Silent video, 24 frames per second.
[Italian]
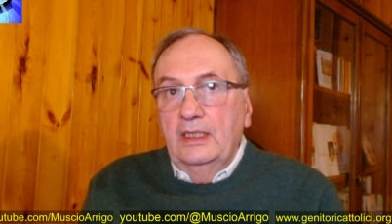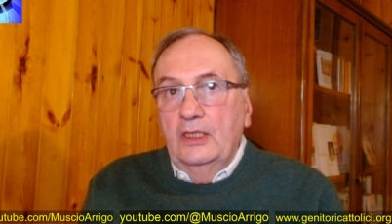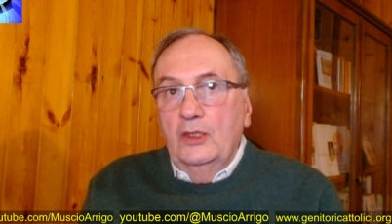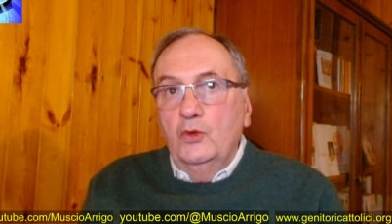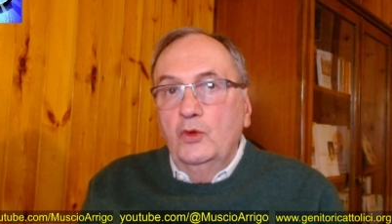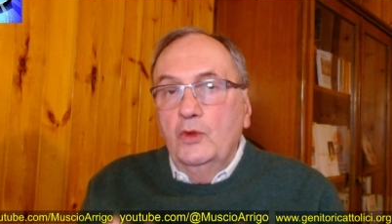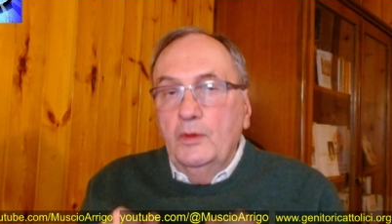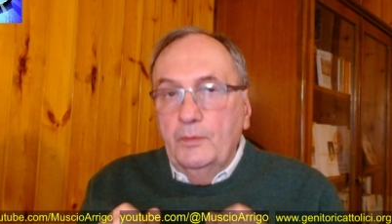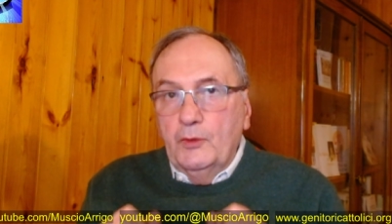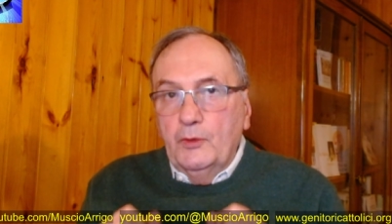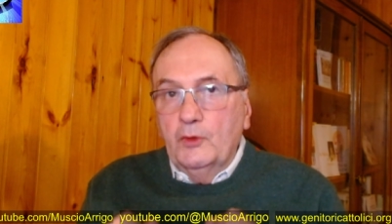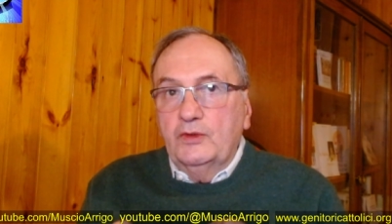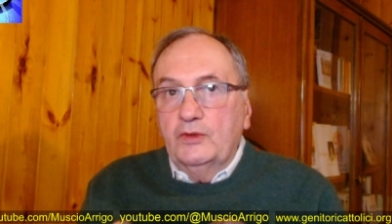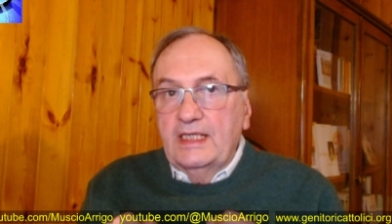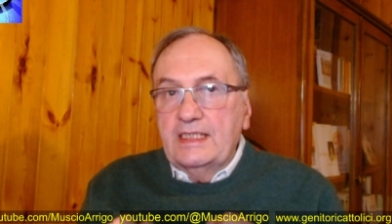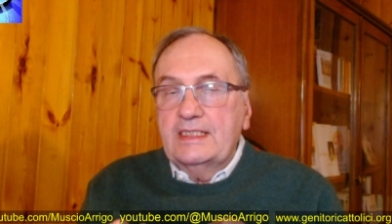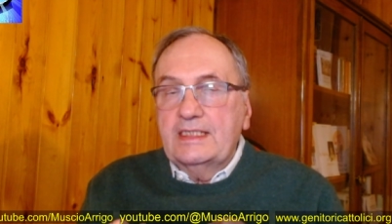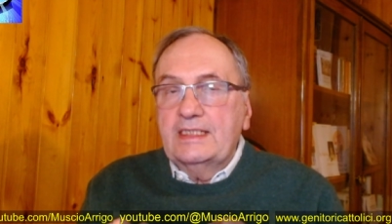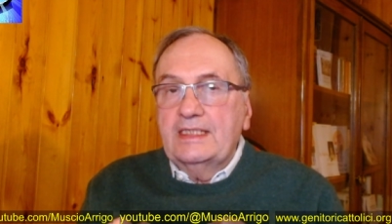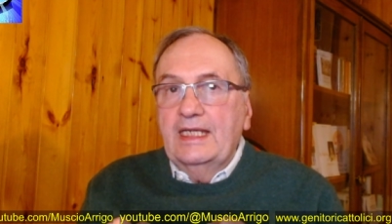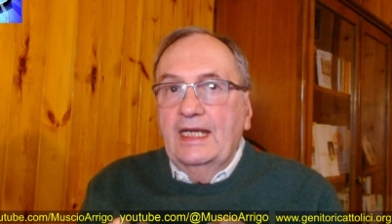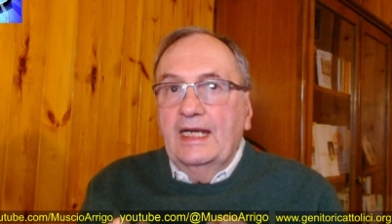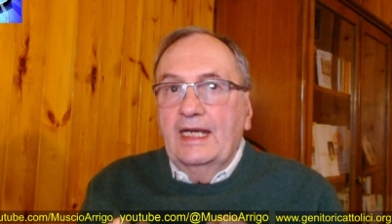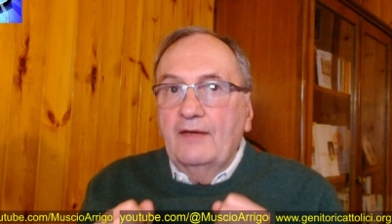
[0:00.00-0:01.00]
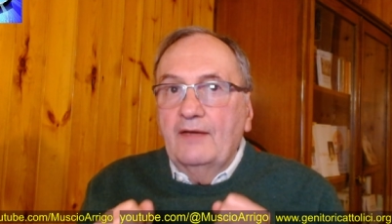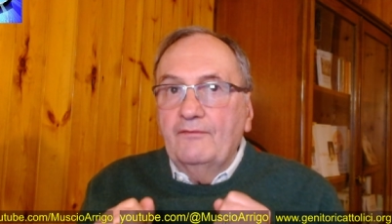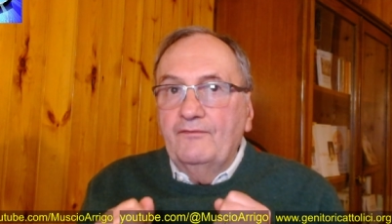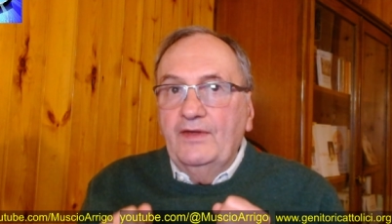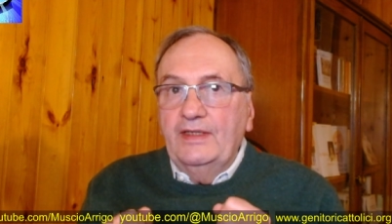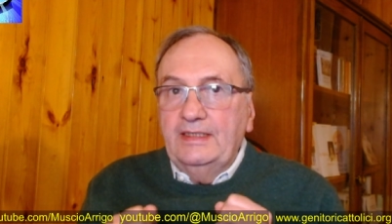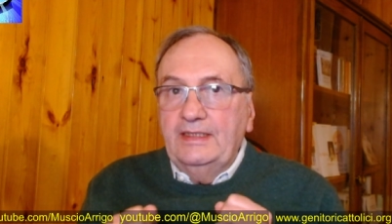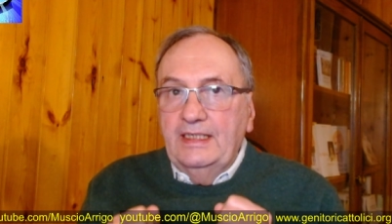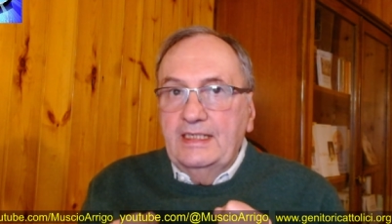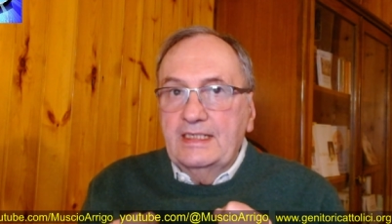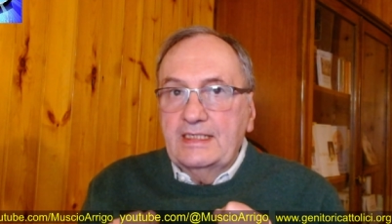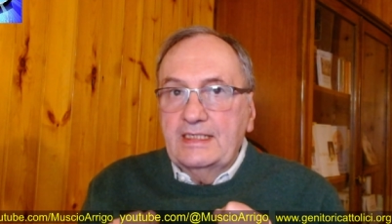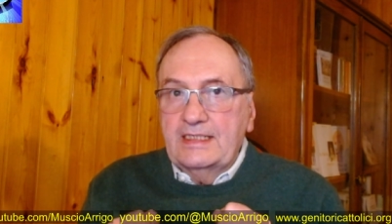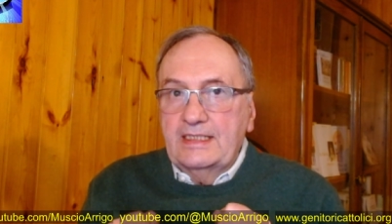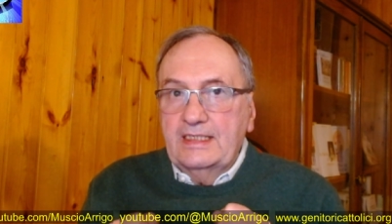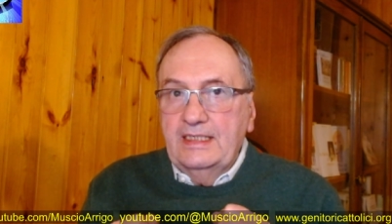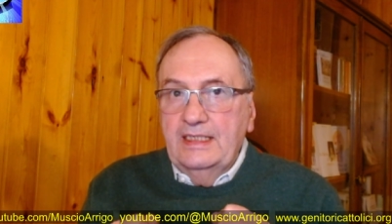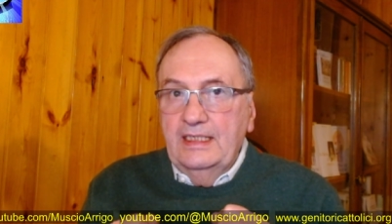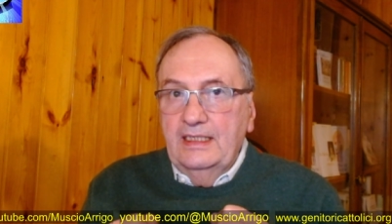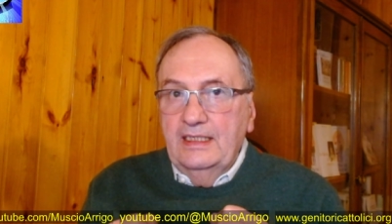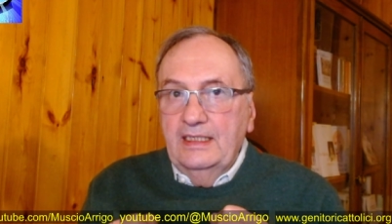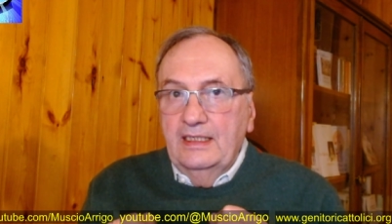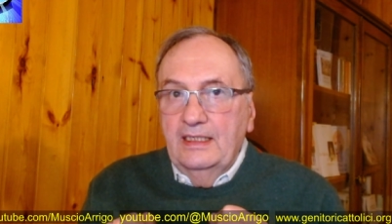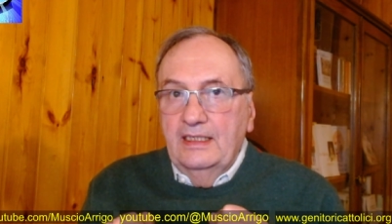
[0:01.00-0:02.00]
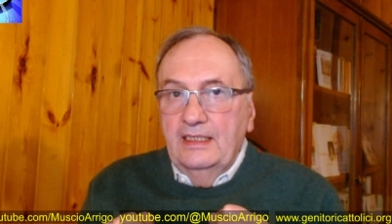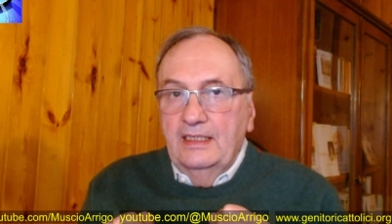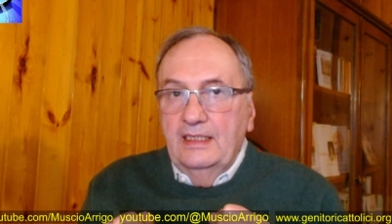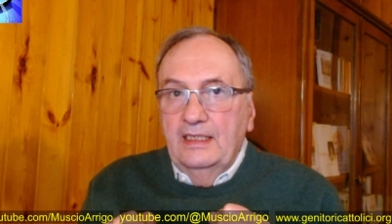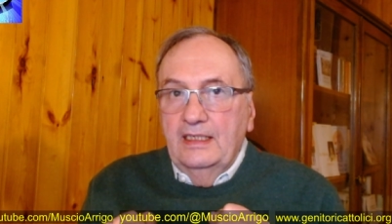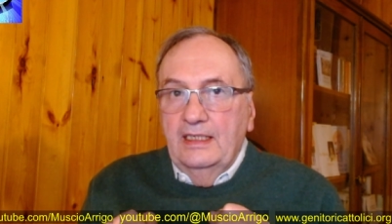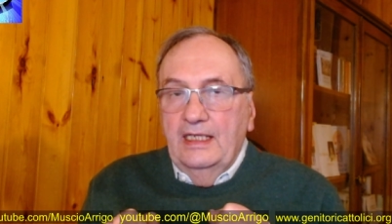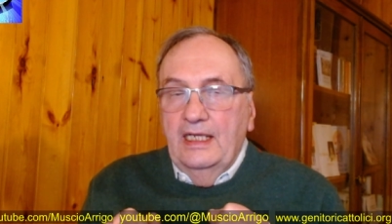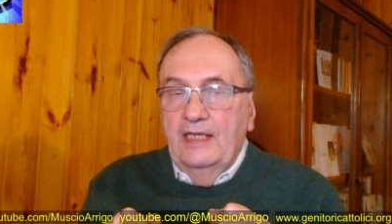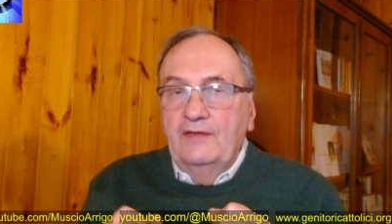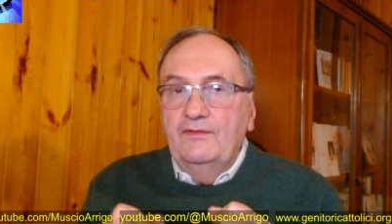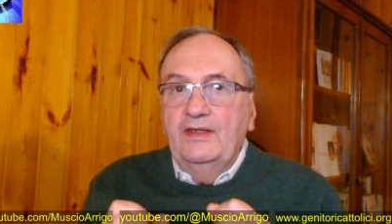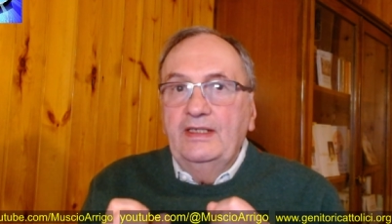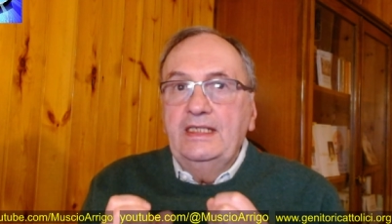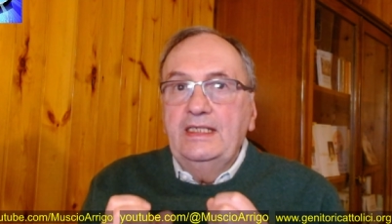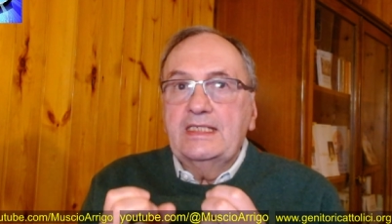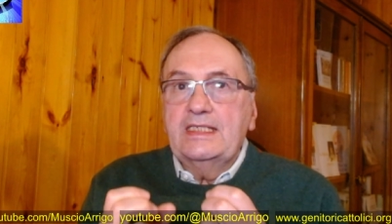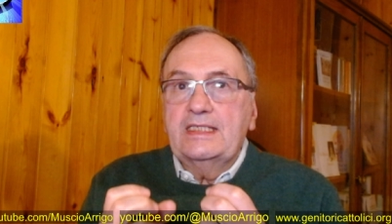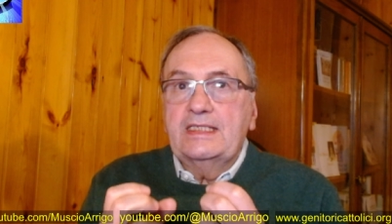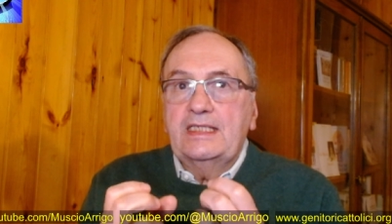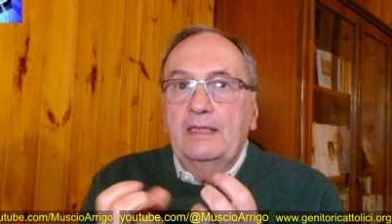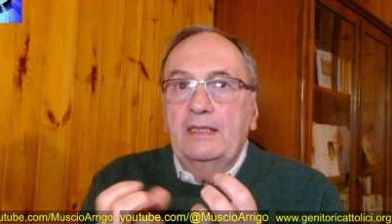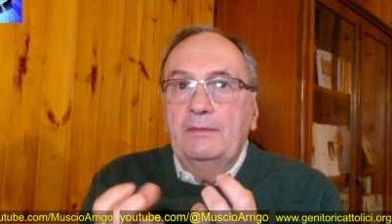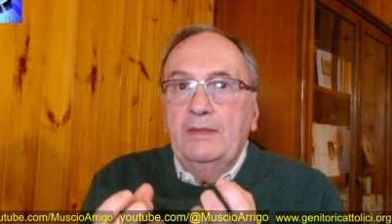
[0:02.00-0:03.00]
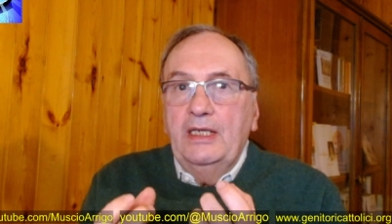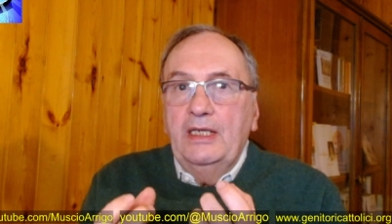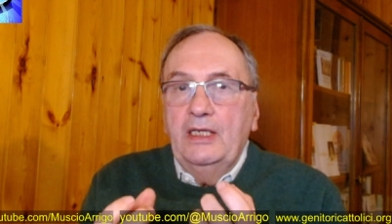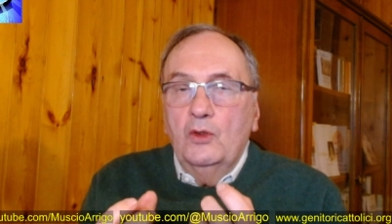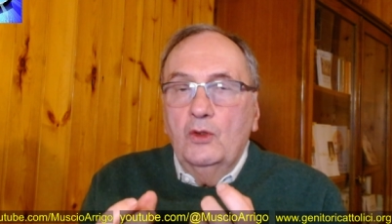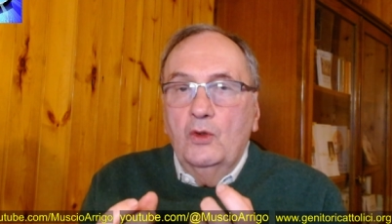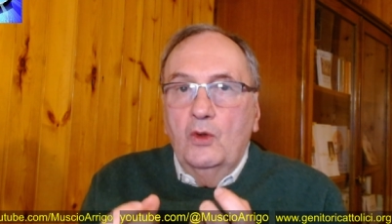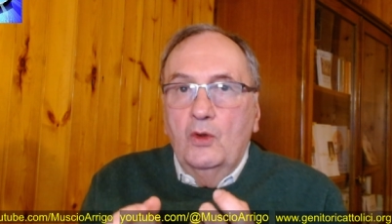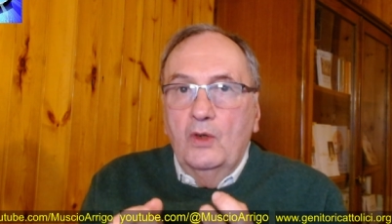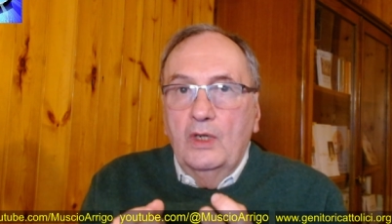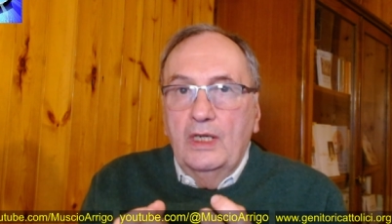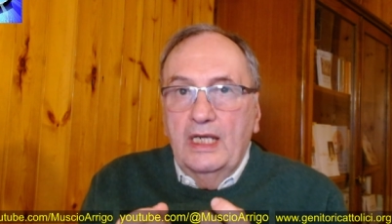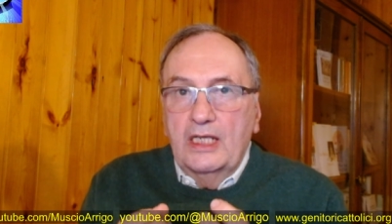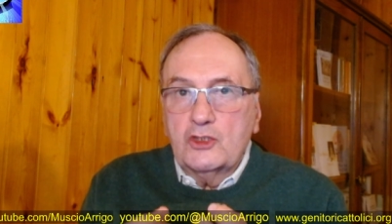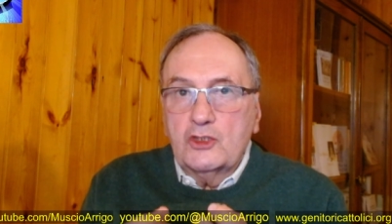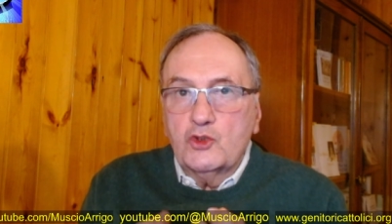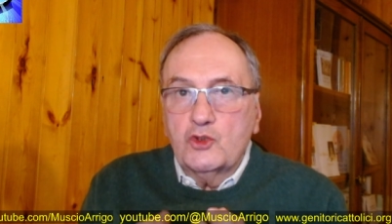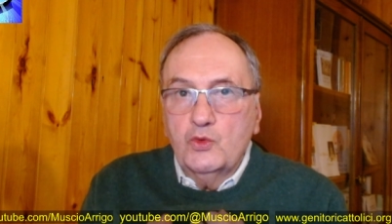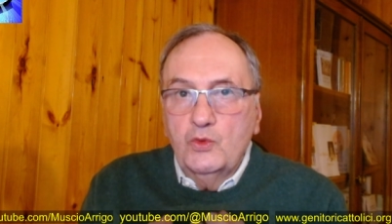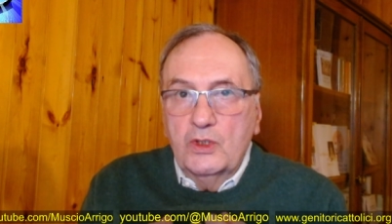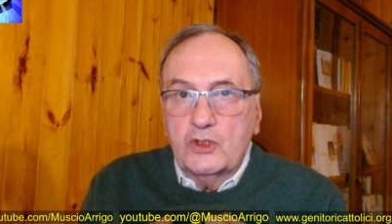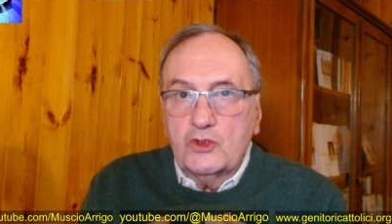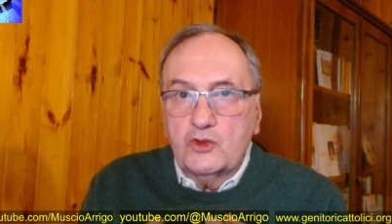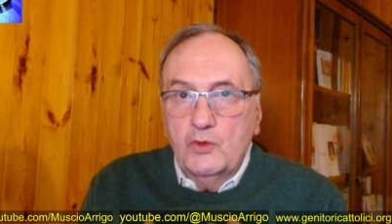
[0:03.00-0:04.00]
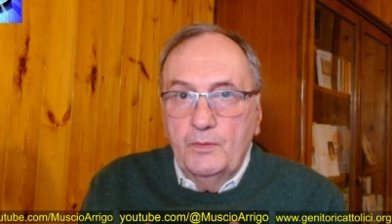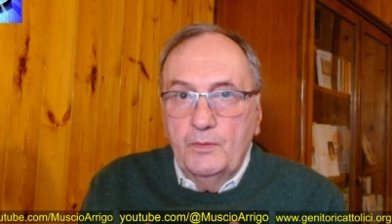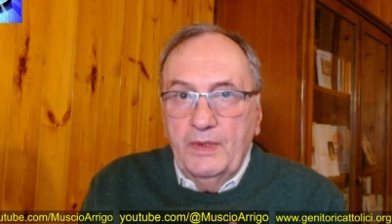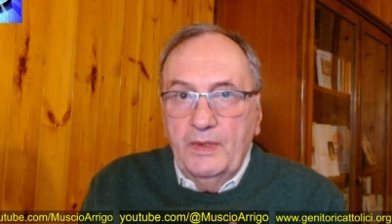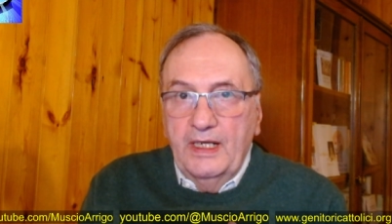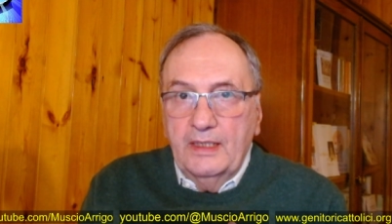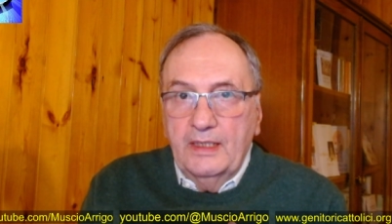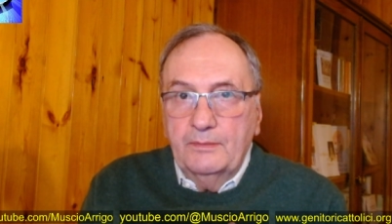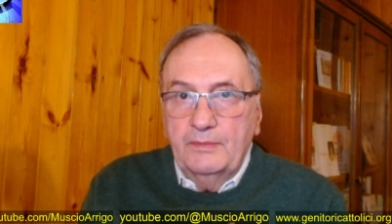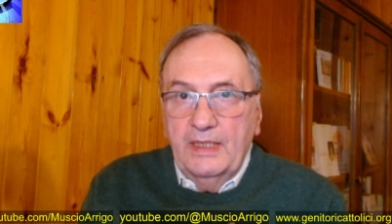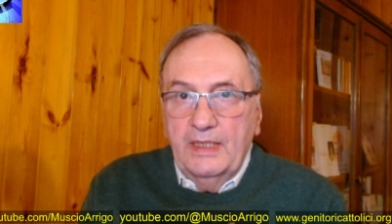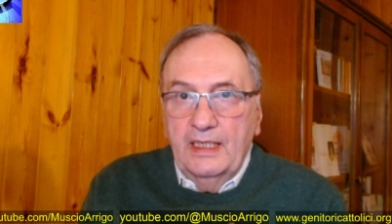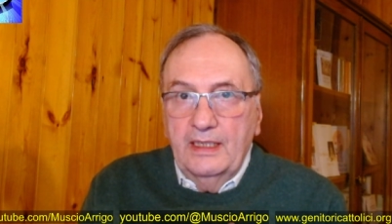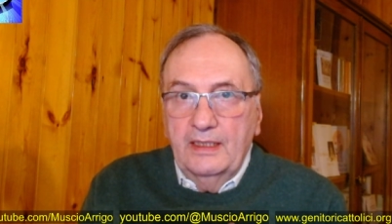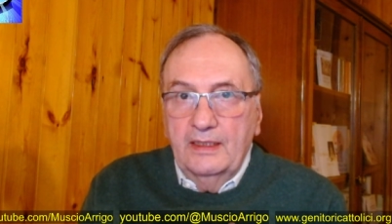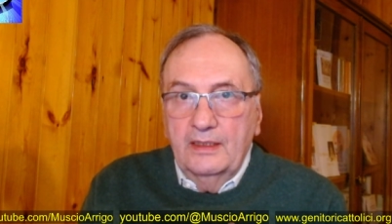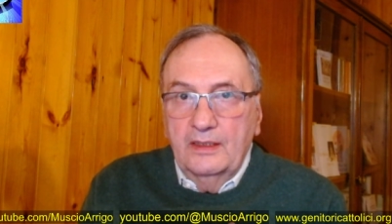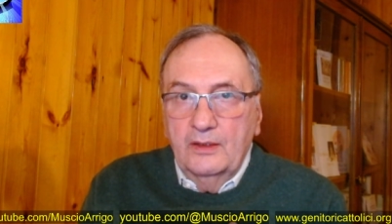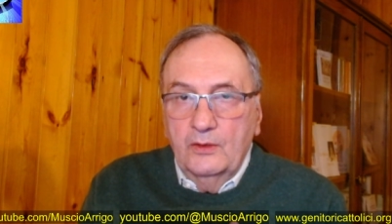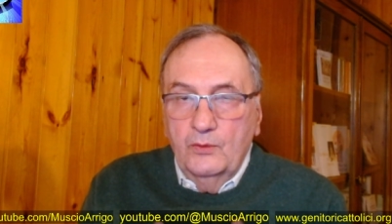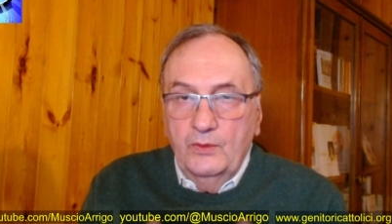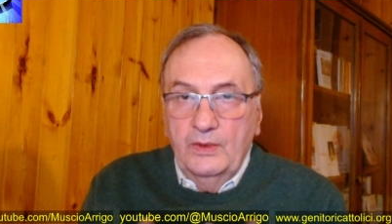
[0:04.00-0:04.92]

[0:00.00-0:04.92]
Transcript: lui potesse ravvedersi e venisse meno la sua superbia,